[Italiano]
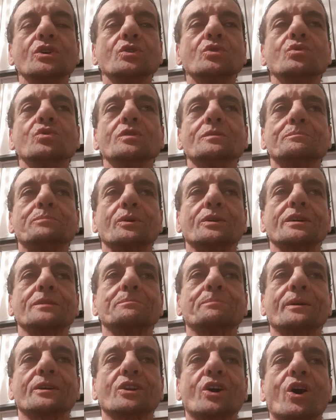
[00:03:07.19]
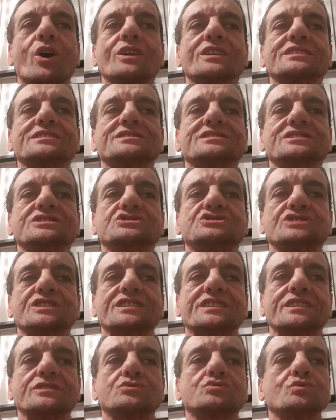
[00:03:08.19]
Lui in poche parole dice
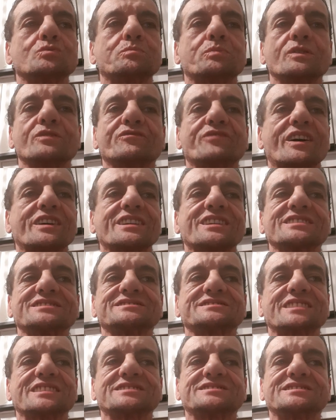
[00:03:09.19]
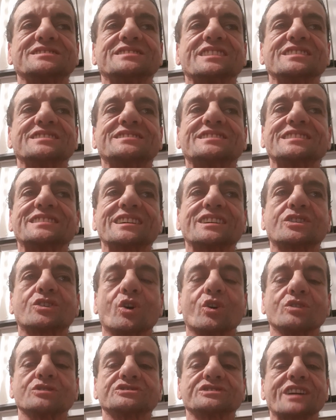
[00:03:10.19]
che tu puoi fare le stesse identiche
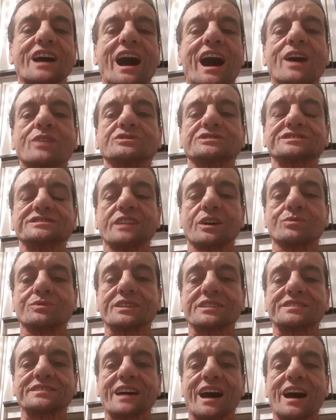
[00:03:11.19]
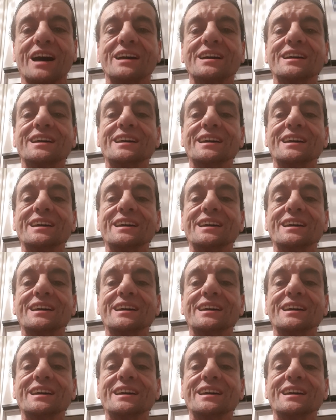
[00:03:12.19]
cose ah, a un'età